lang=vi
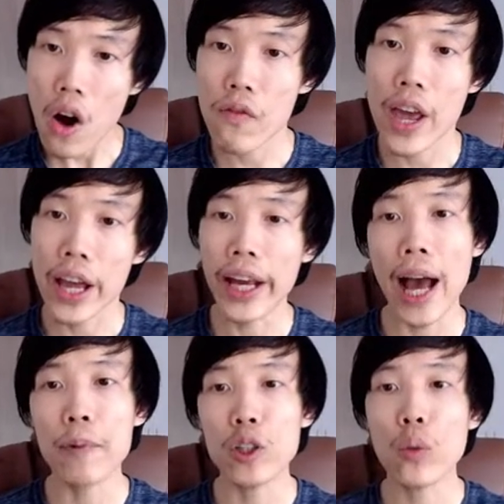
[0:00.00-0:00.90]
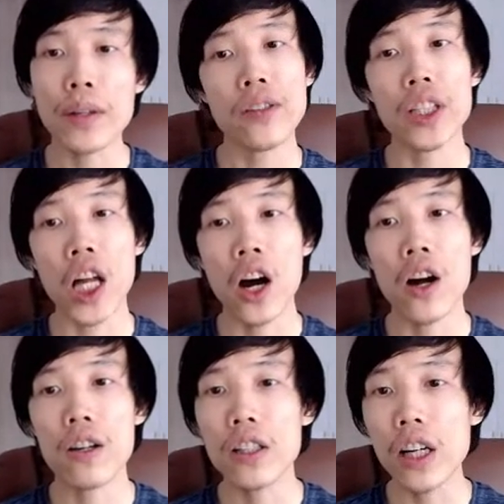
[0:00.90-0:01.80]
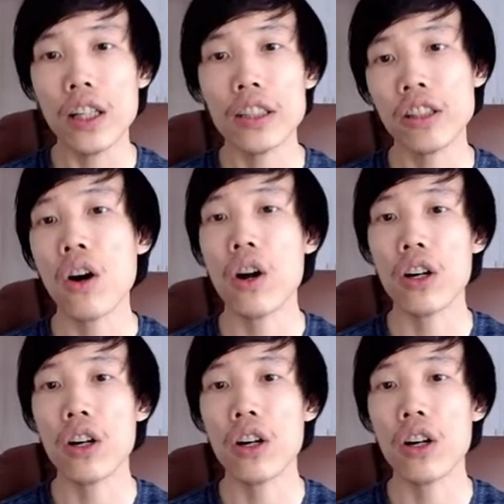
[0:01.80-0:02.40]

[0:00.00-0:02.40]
về cái Amazon Web Service đó rất là sâu,